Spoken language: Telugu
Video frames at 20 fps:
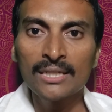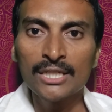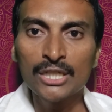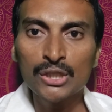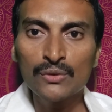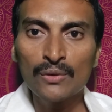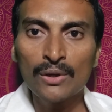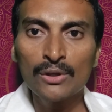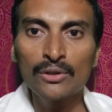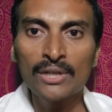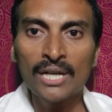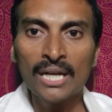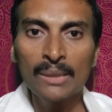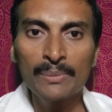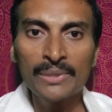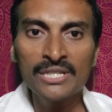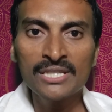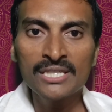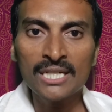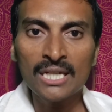ఈశ్వరుడు
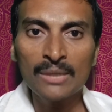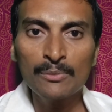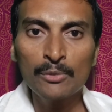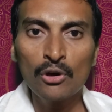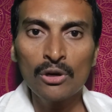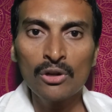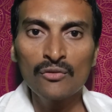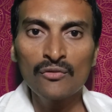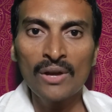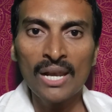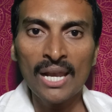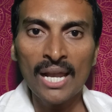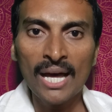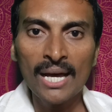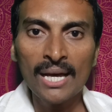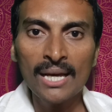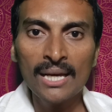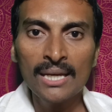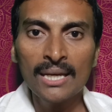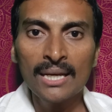కనిపించకపోవడం వల్ల
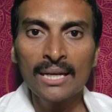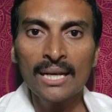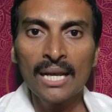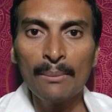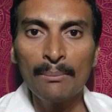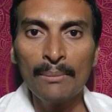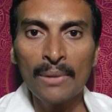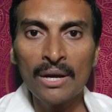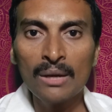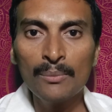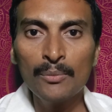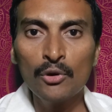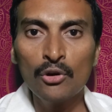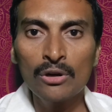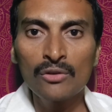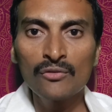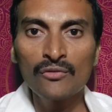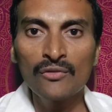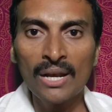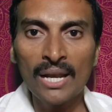
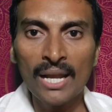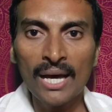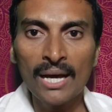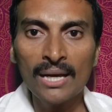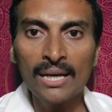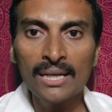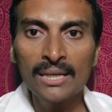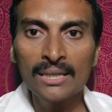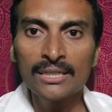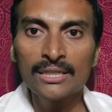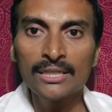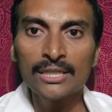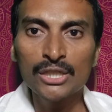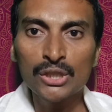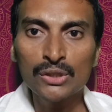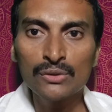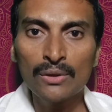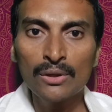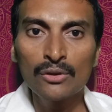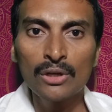నమ్మకపోవడం వల్ల
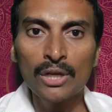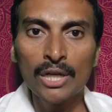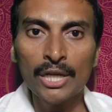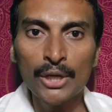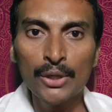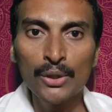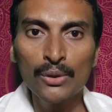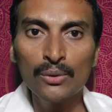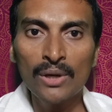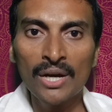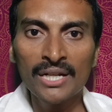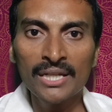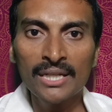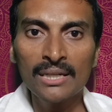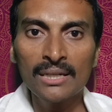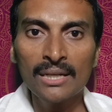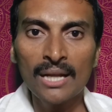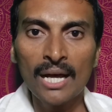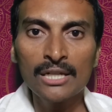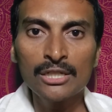ఈశ్వరుడు లేడు అని
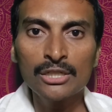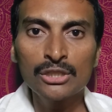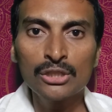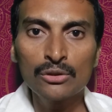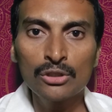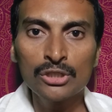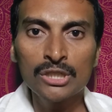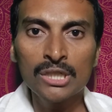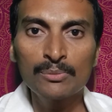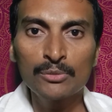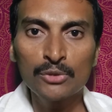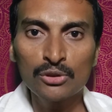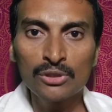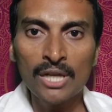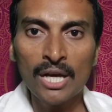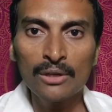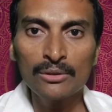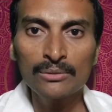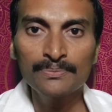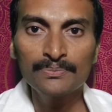నాస్తికులు
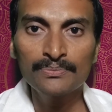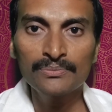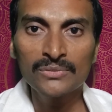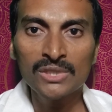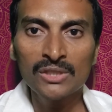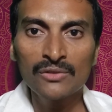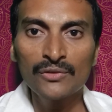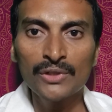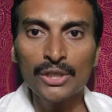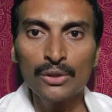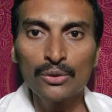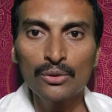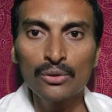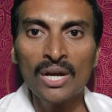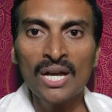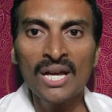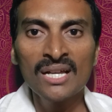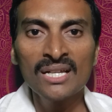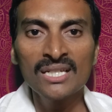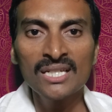చెప్తున్నారు వీరు
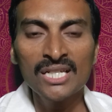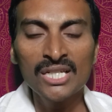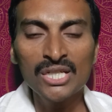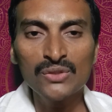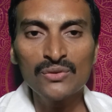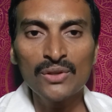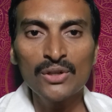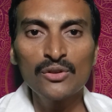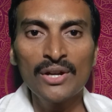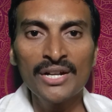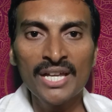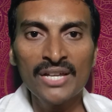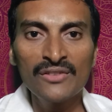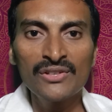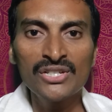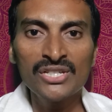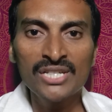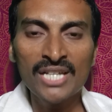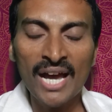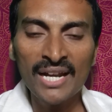ఈశ్వరుడు అనే
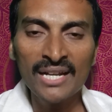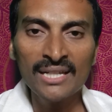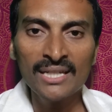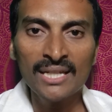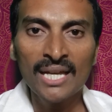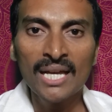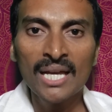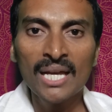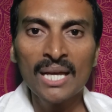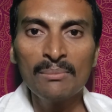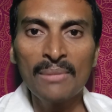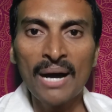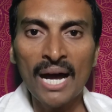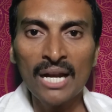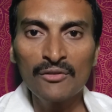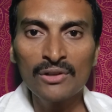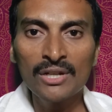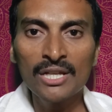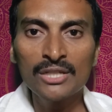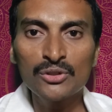విషయాన్ని
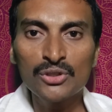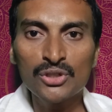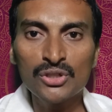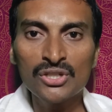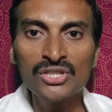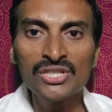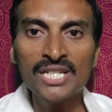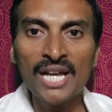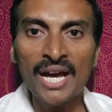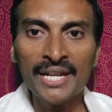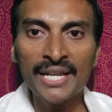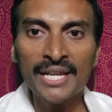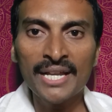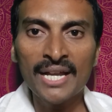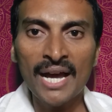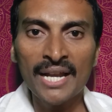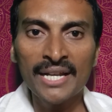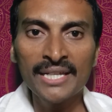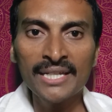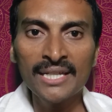మానవులే సృష్టించారే
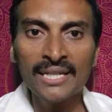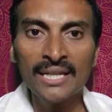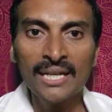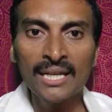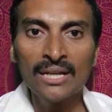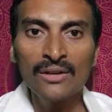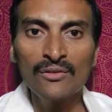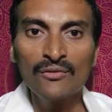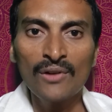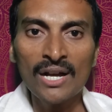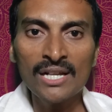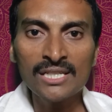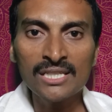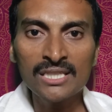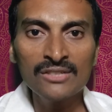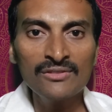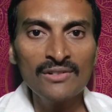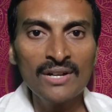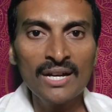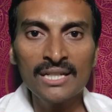కానీ
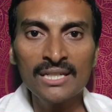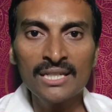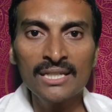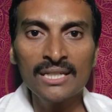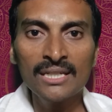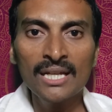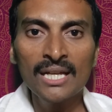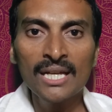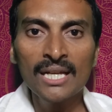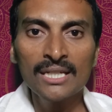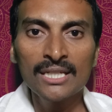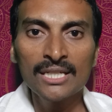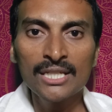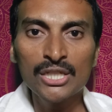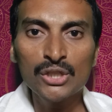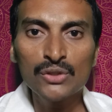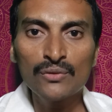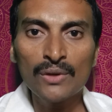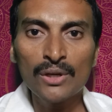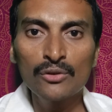వాస్తవానికి
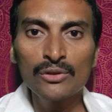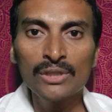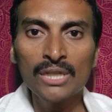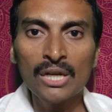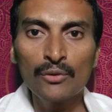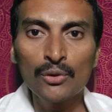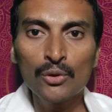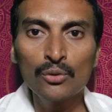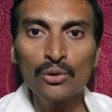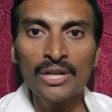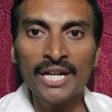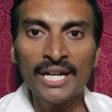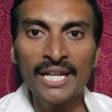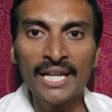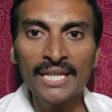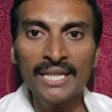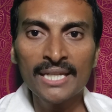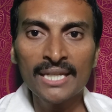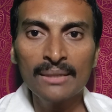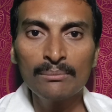ఈశ్వరుడు ఎవడూ
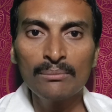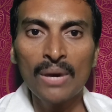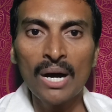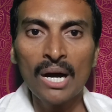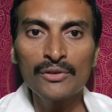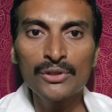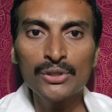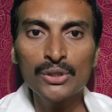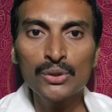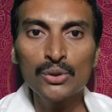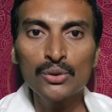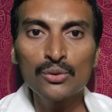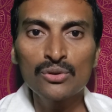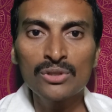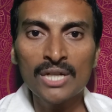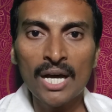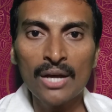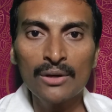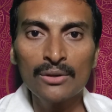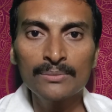లేడని భావిస్తూ
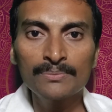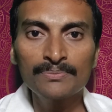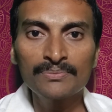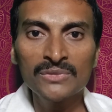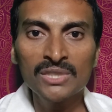ఉంటారు